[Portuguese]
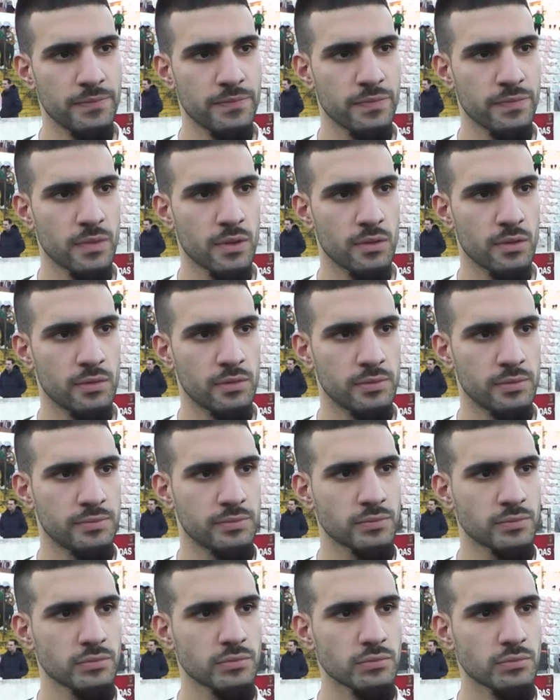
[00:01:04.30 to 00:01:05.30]
Uma mensagem para
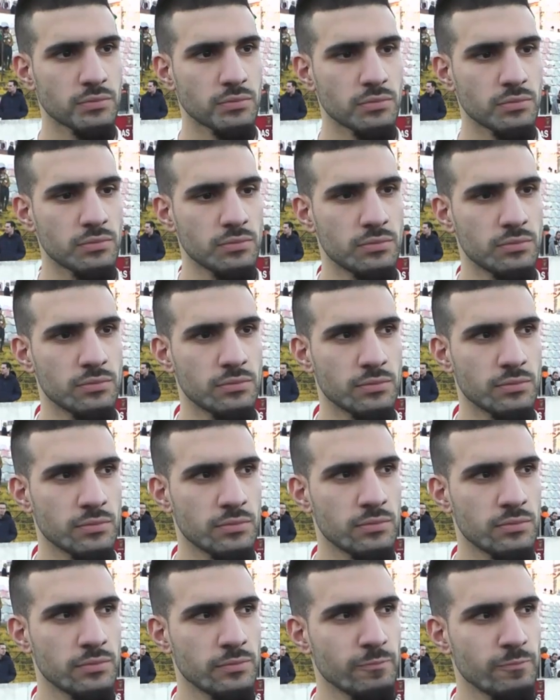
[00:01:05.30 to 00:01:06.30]
estes adeptos que vieram aqui
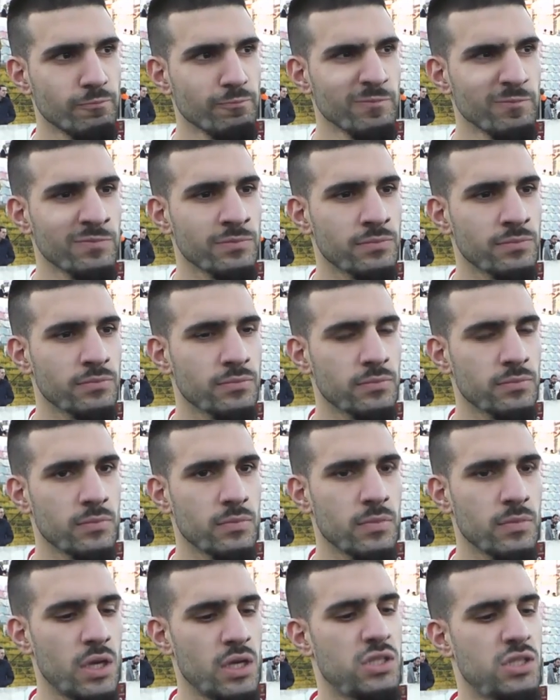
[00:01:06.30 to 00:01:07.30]
até Buscavido?
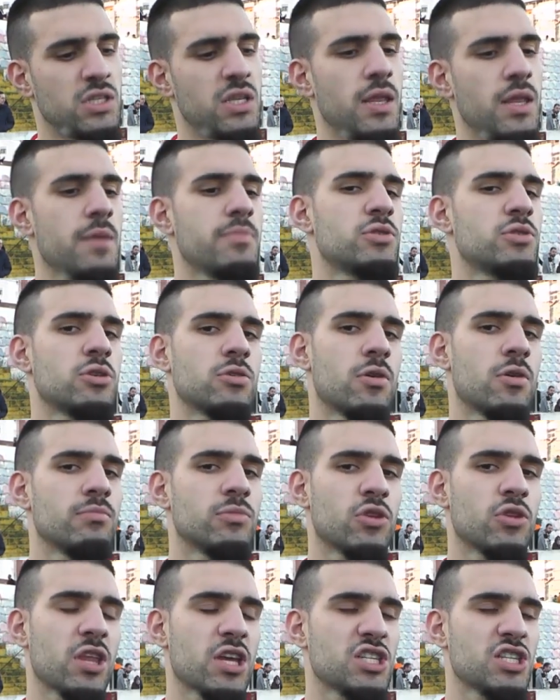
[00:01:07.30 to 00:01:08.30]
Estes adeptos, como
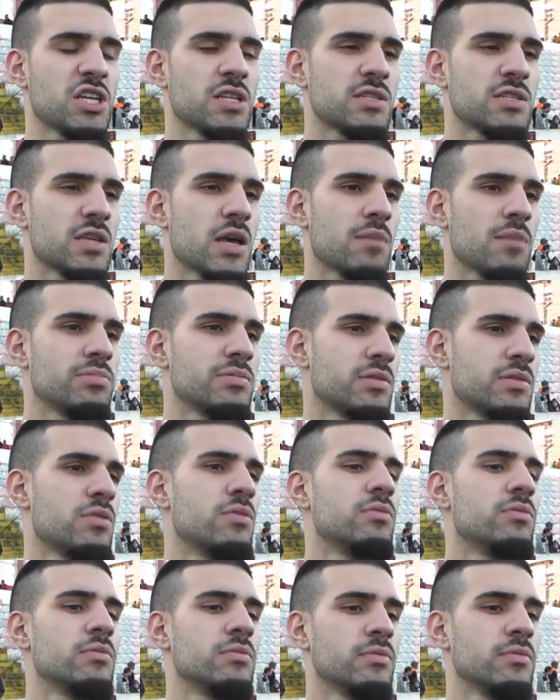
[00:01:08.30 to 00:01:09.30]
toda a gente sabe,
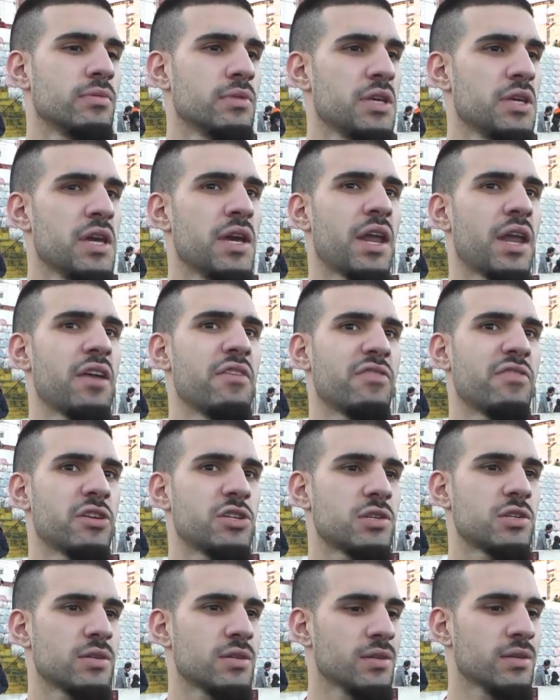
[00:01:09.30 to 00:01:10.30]
são
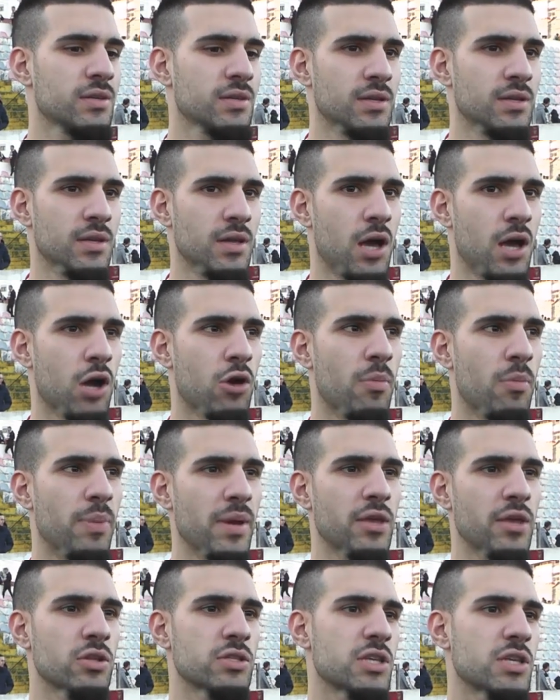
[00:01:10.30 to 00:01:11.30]
incríveis.
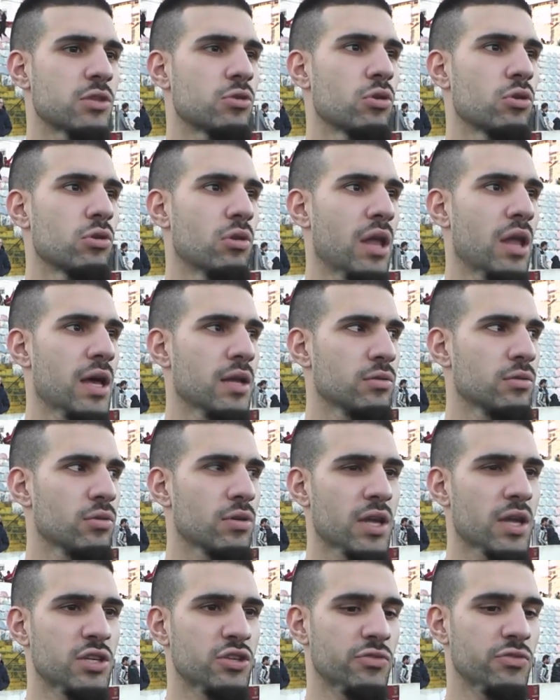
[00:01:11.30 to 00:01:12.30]
Acompanham-nos a todo lado,
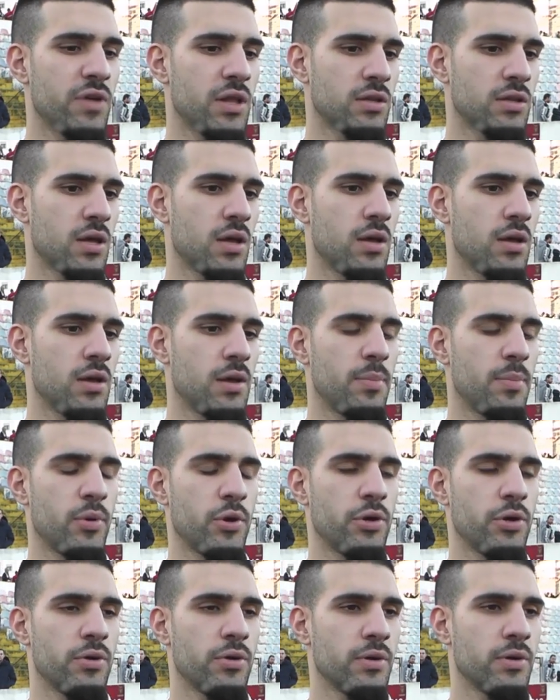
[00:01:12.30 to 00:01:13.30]
nunca nos falta apoio.